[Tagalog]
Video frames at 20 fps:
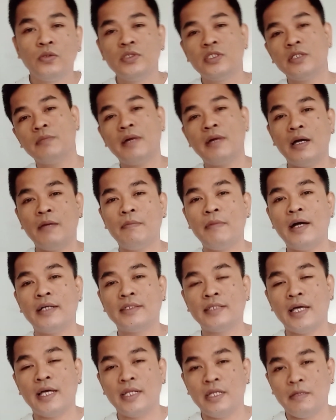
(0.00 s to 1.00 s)
Doon sa mga
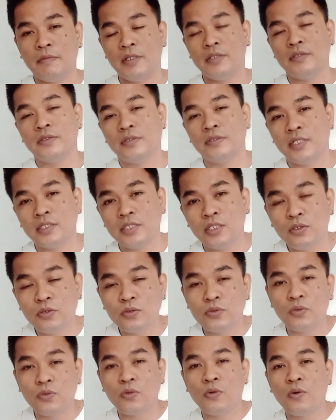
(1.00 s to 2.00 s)
bata naman no, na
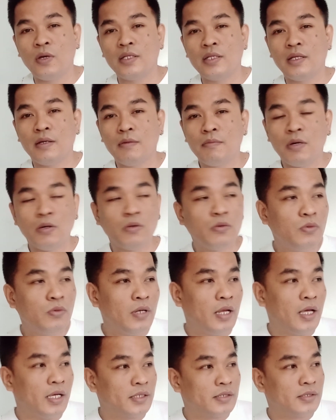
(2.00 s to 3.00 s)
tinuturuan ng
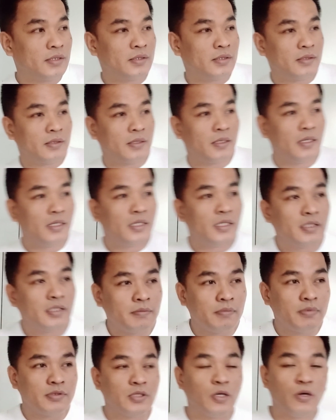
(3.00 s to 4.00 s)
magulang,
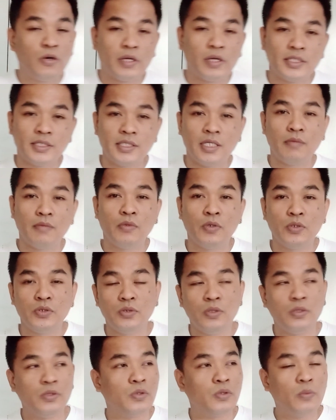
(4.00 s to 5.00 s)
sa oras ng
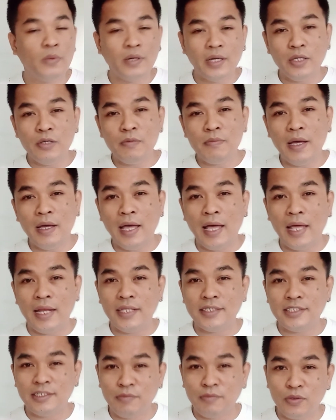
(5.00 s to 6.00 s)
module nyo, huwag kayong
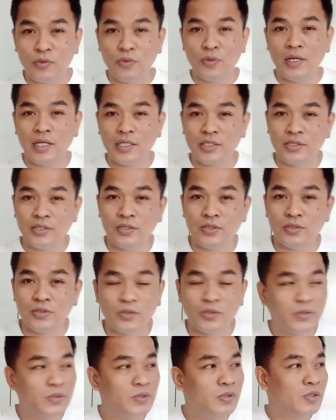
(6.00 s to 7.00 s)
magalit sa magulang nyo.
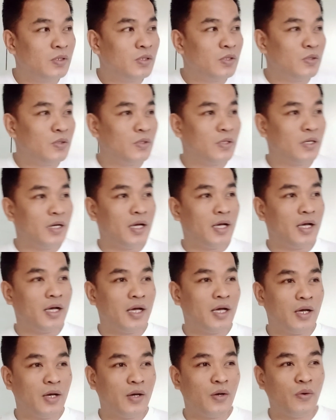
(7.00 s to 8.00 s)
No?
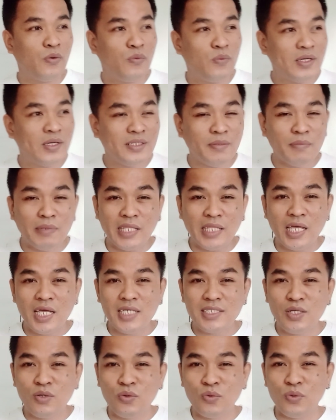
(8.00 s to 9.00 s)
Uh, huwag na
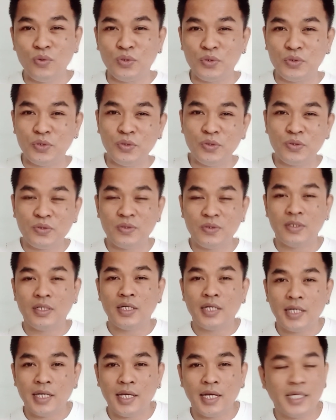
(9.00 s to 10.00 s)
matigas ang ulo nyo.
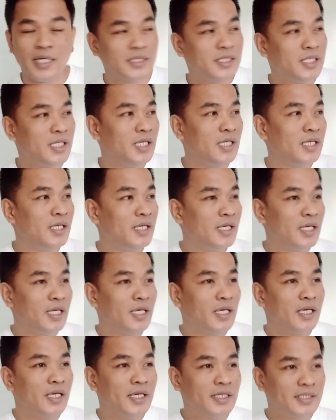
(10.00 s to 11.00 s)
Ha? Kasi
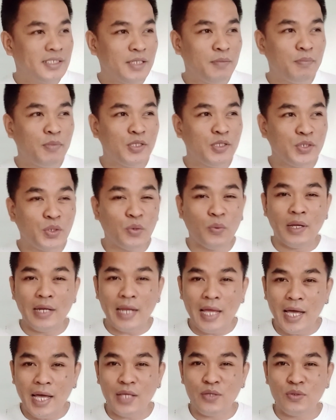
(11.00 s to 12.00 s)
isipin nyo,
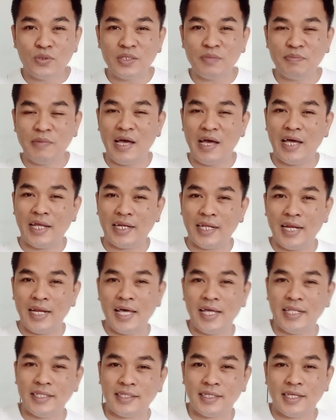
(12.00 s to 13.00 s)
wala kayo sa
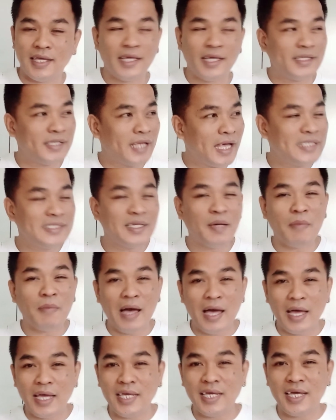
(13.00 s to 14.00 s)
paaralan. Ha? Nasa
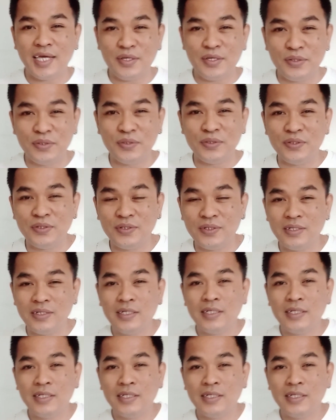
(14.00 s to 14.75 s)
bahay kayo.